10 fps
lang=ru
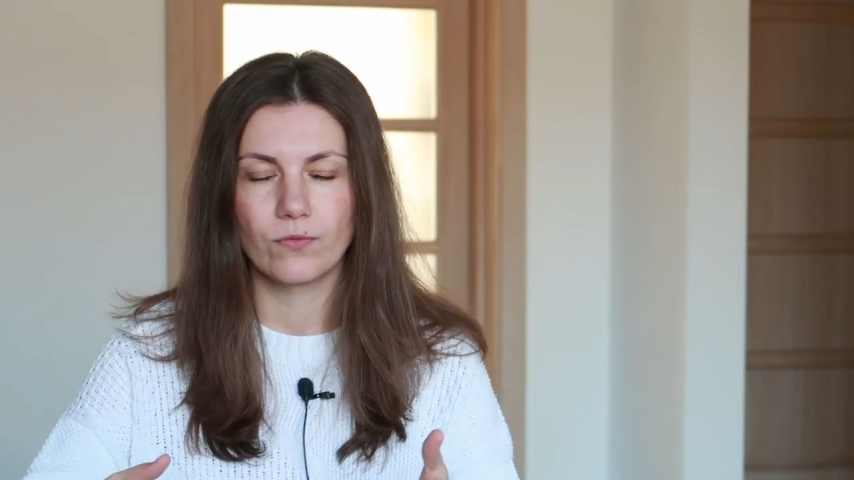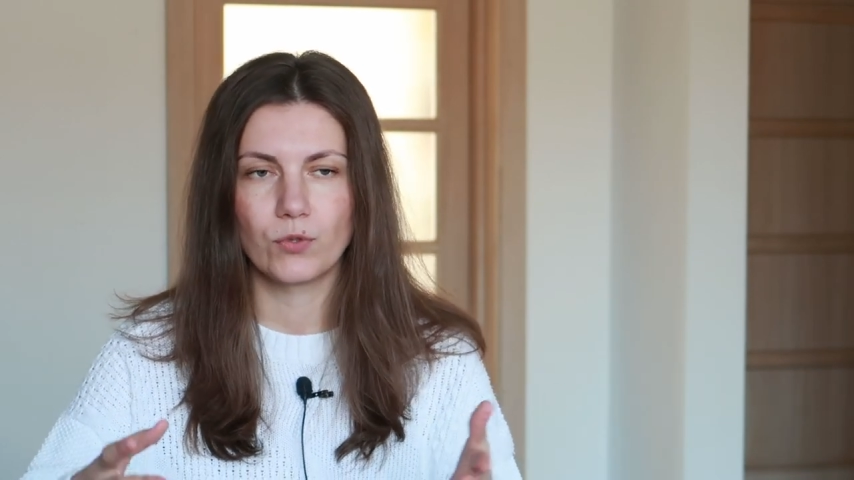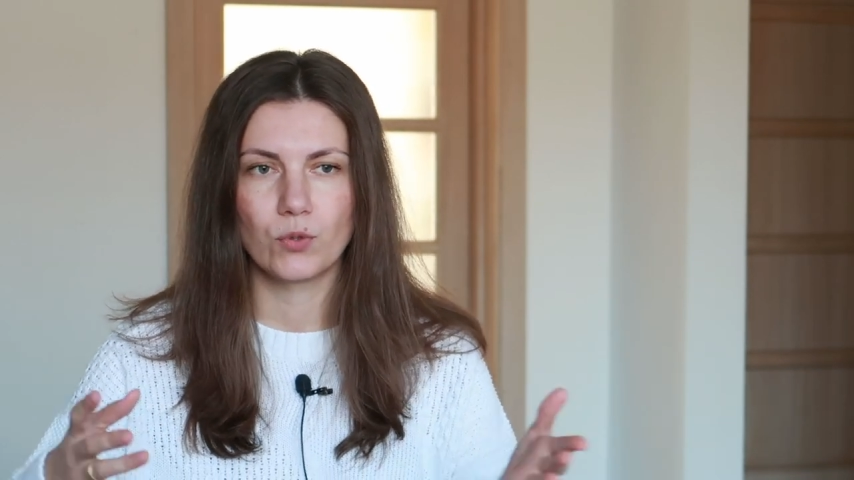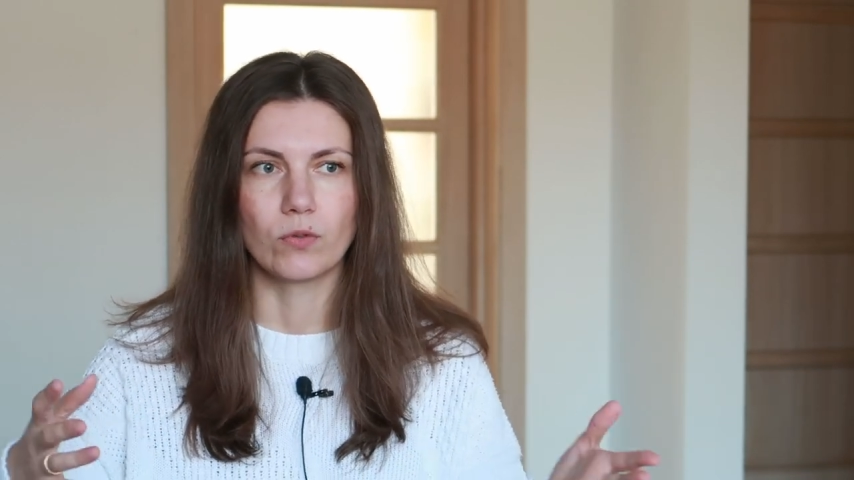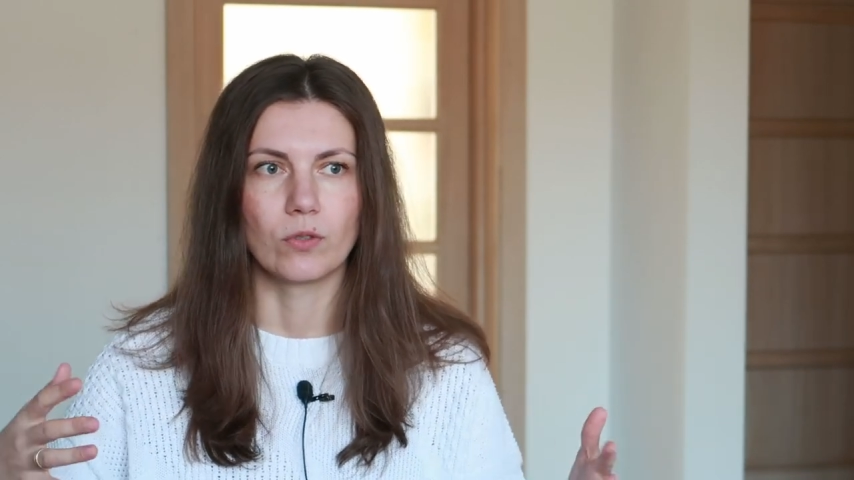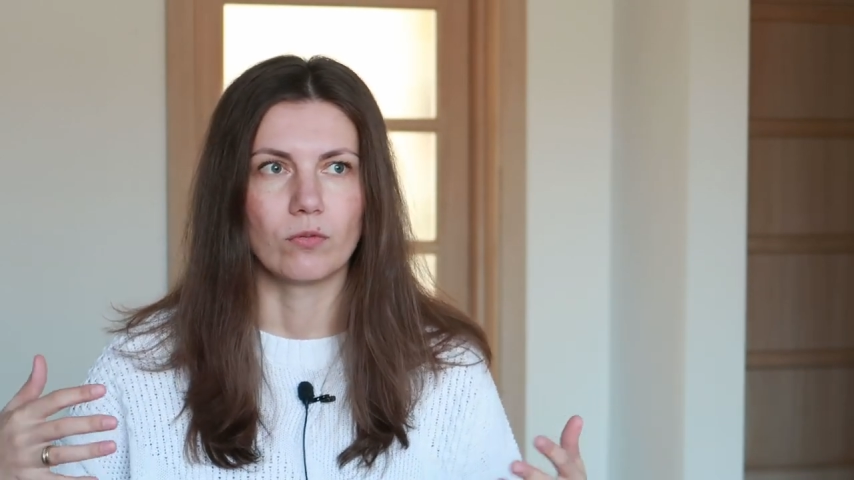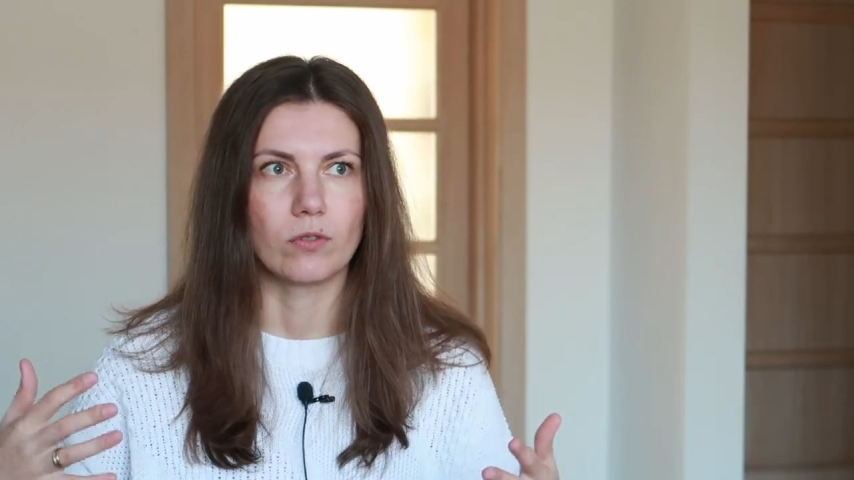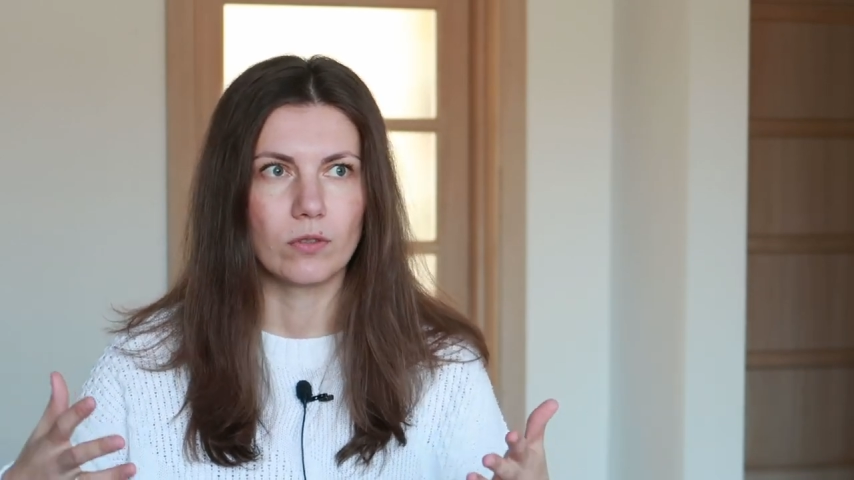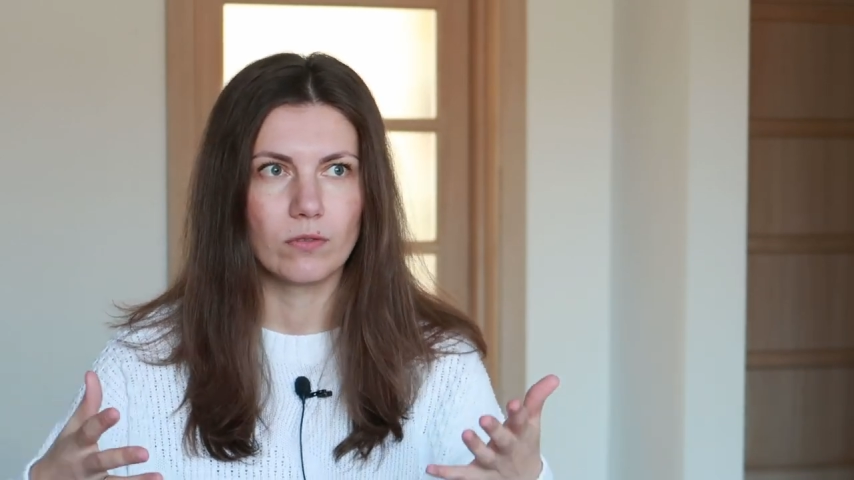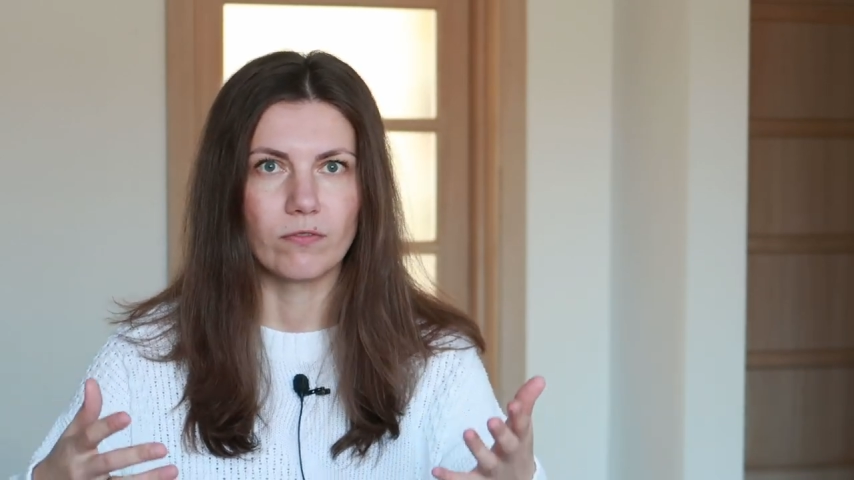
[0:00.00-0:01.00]
всю вот эту
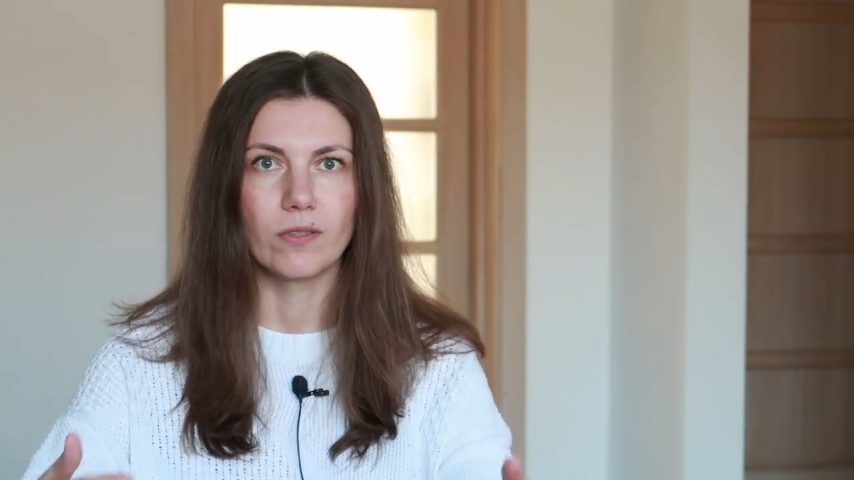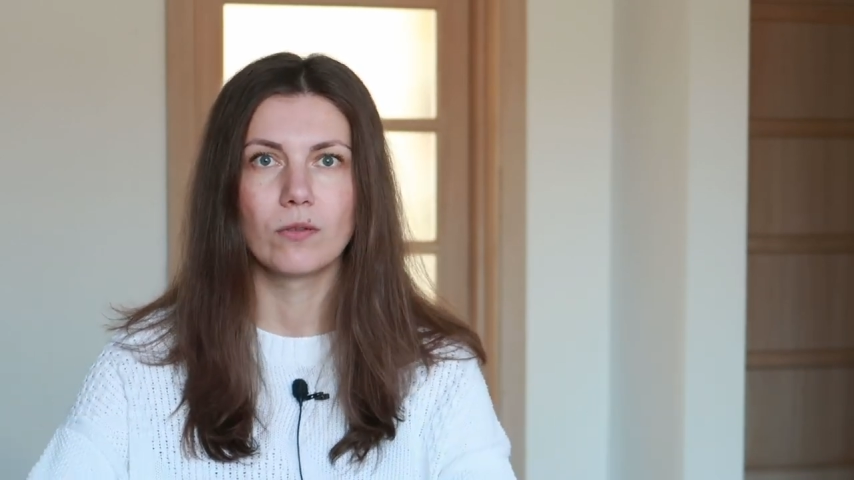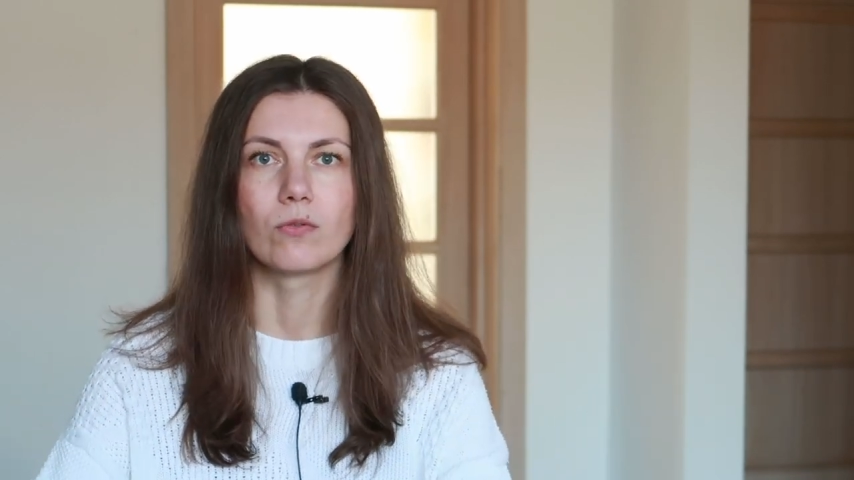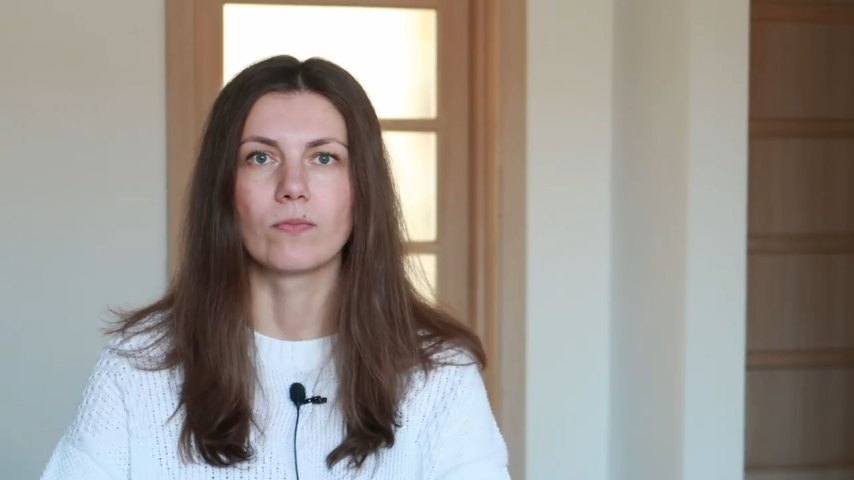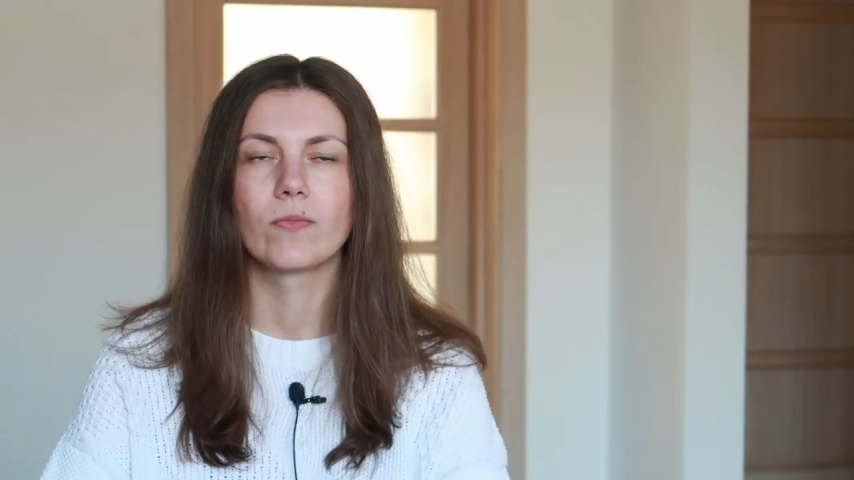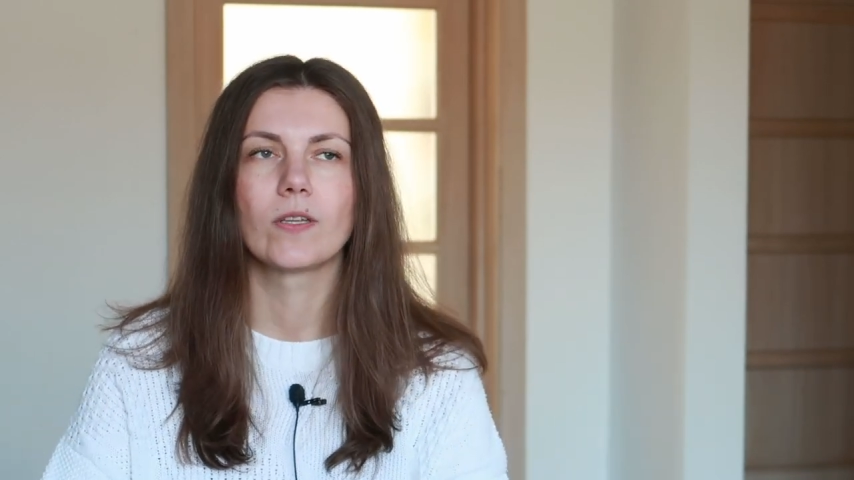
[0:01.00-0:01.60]
вот волну.